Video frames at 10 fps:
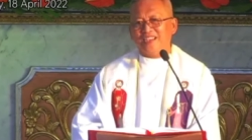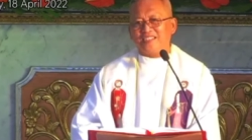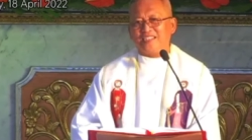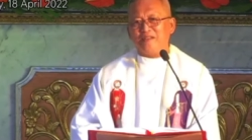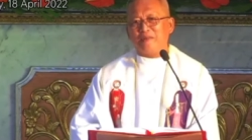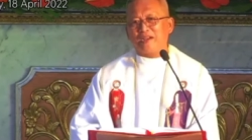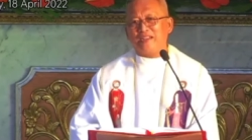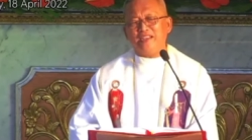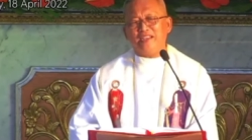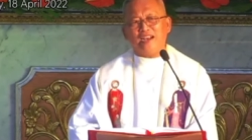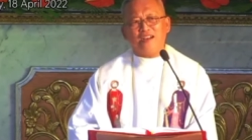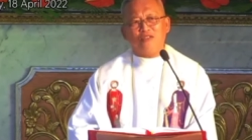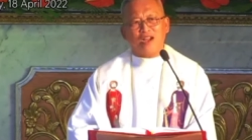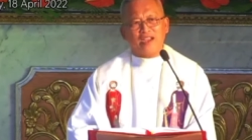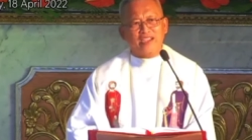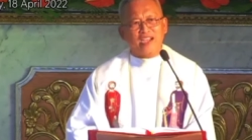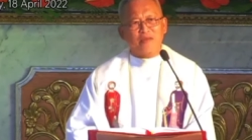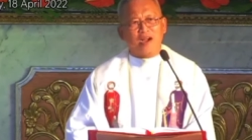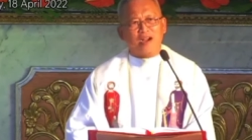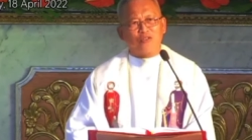Si Maria o ang
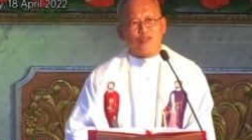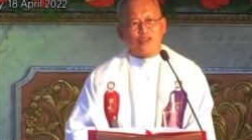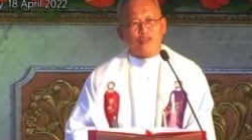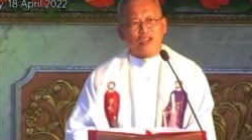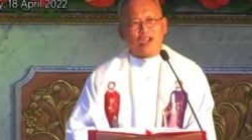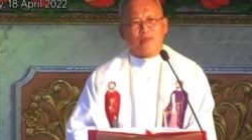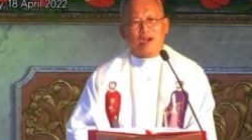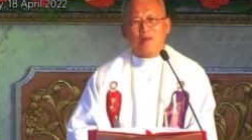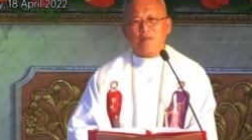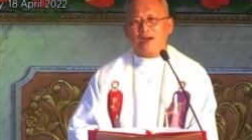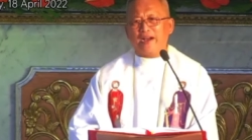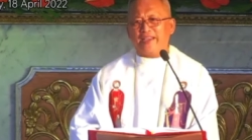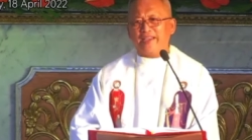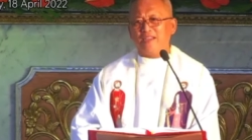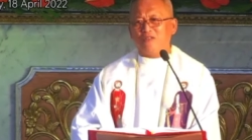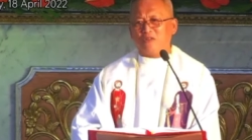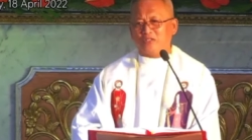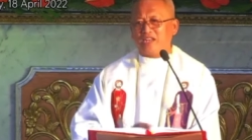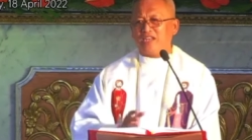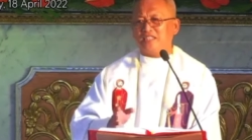iyang mga kuyog nga mga babae o
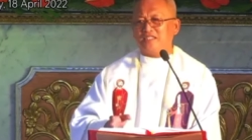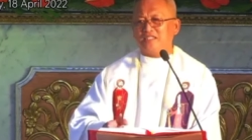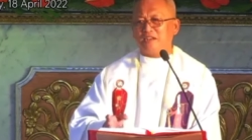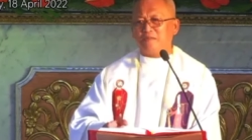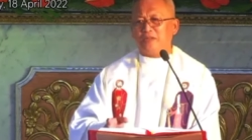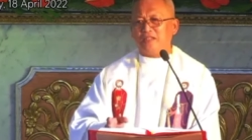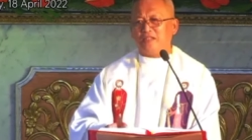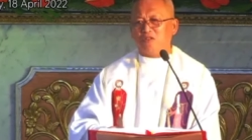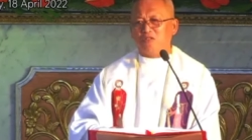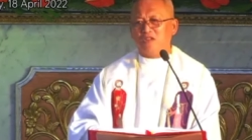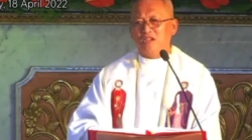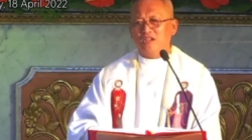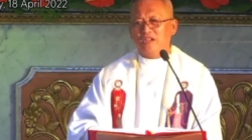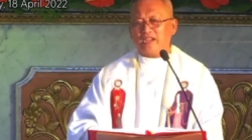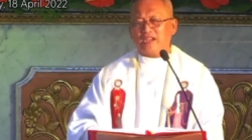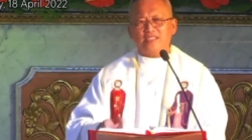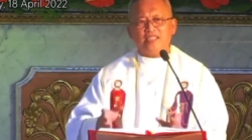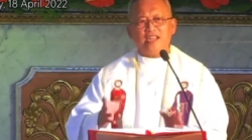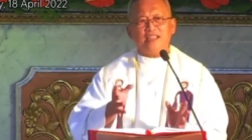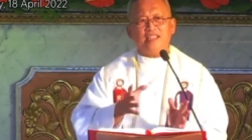sila sa si San Pedro
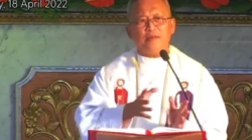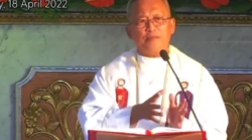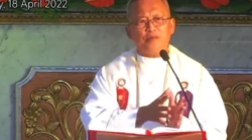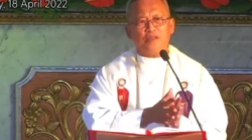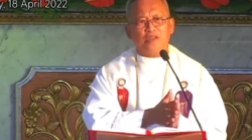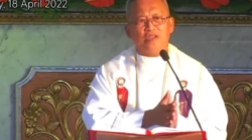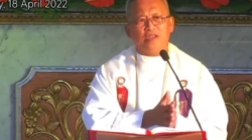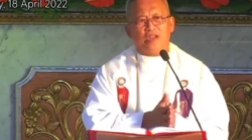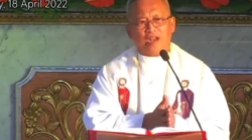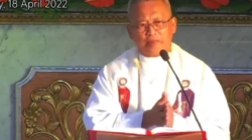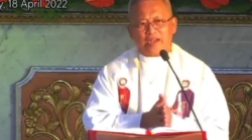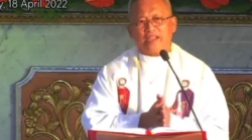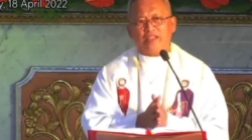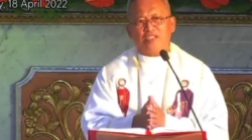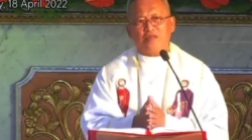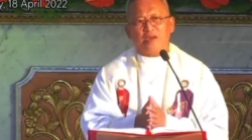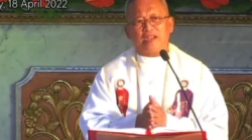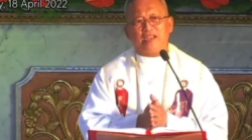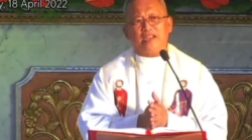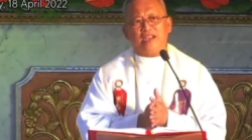nakasinati pod labi na gyud si
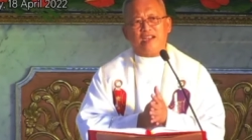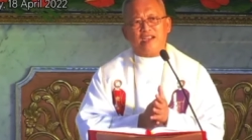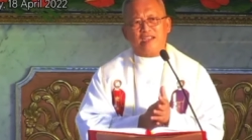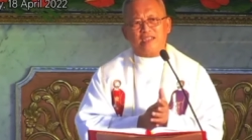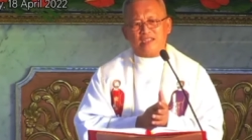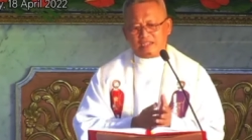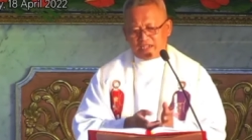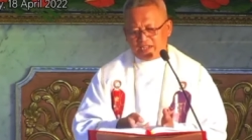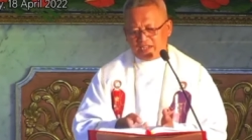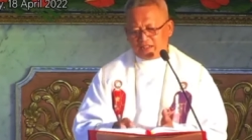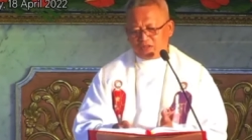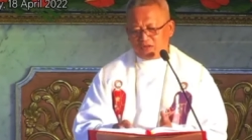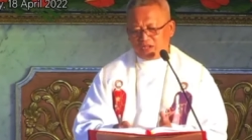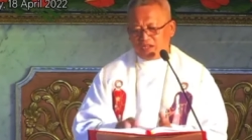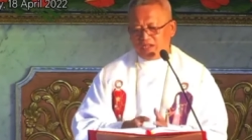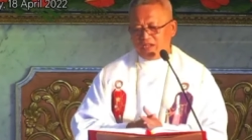Maria kanini atong gi